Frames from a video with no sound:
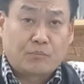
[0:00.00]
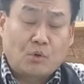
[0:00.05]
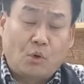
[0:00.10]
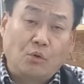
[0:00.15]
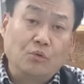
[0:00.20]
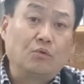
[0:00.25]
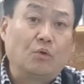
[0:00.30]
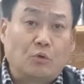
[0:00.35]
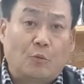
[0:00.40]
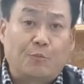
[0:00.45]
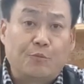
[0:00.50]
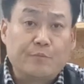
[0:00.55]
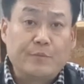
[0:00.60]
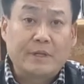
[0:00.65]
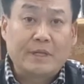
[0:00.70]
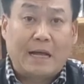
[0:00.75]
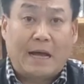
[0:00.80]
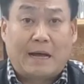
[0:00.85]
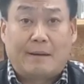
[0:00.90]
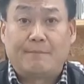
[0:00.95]
온도
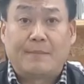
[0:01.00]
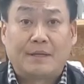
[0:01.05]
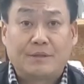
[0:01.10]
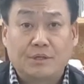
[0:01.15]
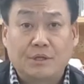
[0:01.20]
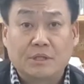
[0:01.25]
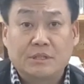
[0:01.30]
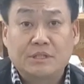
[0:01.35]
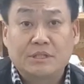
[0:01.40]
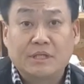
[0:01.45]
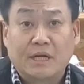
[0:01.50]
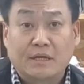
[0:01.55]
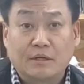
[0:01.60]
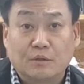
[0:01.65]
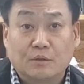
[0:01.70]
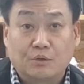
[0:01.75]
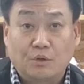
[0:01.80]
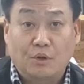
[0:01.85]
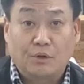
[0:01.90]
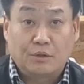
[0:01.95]
높으면 안 만들어진다는
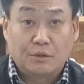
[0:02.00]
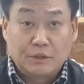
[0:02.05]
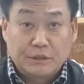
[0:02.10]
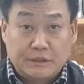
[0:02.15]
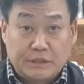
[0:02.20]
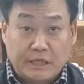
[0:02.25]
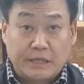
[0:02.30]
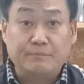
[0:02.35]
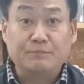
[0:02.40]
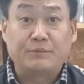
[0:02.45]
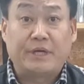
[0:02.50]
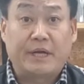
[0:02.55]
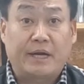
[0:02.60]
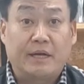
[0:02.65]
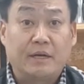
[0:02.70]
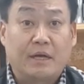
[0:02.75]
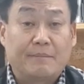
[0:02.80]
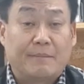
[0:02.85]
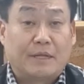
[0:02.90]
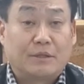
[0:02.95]
것도 지금 제가
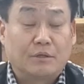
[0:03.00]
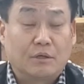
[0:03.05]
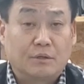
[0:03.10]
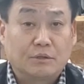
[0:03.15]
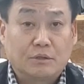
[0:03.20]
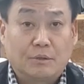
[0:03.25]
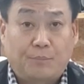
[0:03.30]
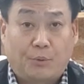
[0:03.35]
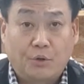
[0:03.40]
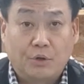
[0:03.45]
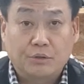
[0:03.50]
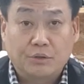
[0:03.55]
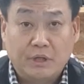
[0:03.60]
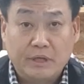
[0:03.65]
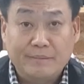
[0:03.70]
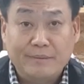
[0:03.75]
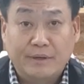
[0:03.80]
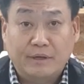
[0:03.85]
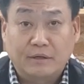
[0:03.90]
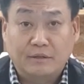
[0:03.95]
이렇게 만들어서
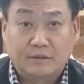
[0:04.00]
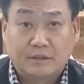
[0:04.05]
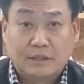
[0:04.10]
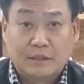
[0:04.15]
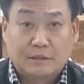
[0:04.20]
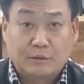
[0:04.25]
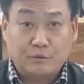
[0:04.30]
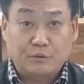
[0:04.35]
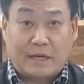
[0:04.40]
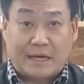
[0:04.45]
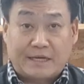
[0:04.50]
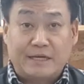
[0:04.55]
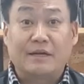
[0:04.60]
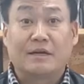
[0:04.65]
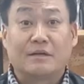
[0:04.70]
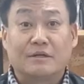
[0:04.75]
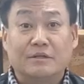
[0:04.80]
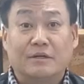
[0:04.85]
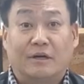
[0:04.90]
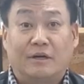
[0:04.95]
보여드리면 그것도
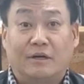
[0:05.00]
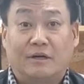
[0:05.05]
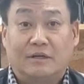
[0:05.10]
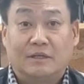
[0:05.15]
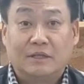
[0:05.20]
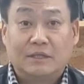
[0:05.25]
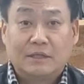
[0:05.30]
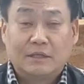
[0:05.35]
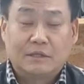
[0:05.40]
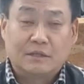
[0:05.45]
아니라는 거.